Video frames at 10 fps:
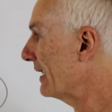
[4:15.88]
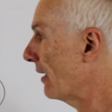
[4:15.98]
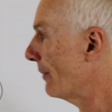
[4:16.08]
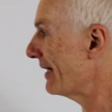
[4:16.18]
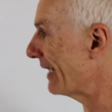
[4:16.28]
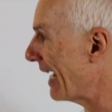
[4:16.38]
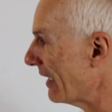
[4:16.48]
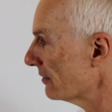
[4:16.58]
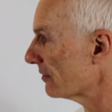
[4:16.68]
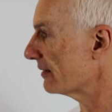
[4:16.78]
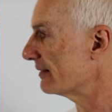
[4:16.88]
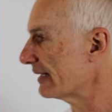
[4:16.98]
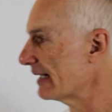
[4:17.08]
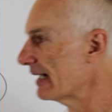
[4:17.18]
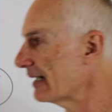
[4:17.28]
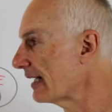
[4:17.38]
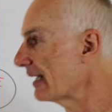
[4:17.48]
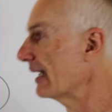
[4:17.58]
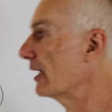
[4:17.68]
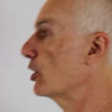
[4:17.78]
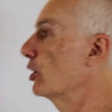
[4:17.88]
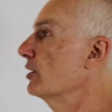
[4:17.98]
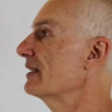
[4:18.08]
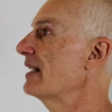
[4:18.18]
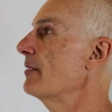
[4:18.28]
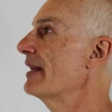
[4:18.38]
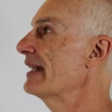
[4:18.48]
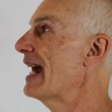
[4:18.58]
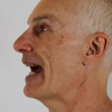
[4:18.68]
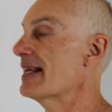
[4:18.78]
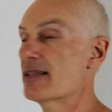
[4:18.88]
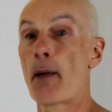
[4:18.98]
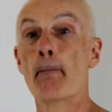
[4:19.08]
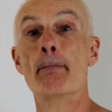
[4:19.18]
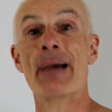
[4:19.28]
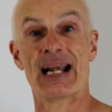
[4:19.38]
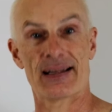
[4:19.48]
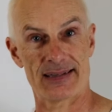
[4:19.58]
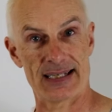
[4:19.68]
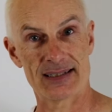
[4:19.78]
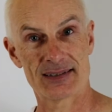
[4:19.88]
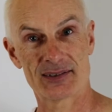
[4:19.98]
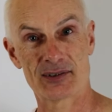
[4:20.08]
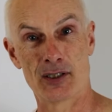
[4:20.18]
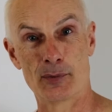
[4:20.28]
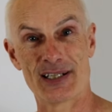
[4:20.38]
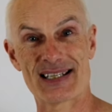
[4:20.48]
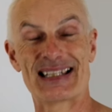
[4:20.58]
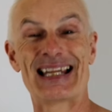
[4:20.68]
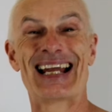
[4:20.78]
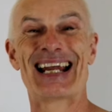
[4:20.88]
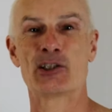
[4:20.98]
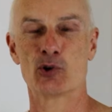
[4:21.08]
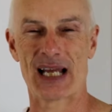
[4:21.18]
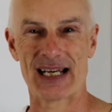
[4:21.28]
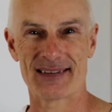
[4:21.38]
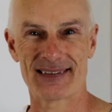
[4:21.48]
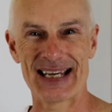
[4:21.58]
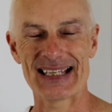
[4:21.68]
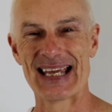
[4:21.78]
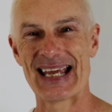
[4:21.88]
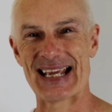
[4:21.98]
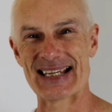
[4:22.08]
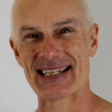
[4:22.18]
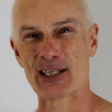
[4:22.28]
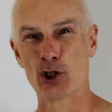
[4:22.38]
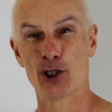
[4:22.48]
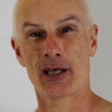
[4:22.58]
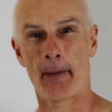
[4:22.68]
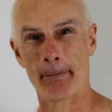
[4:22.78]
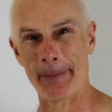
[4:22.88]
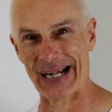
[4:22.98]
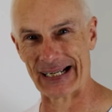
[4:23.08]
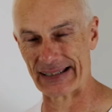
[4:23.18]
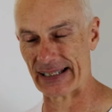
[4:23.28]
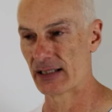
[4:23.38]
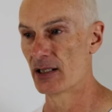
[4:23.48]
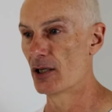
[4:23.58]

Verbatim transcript: Y la madera tiene, el color de la madera es verde. Como es la naturaleza, es de color verde.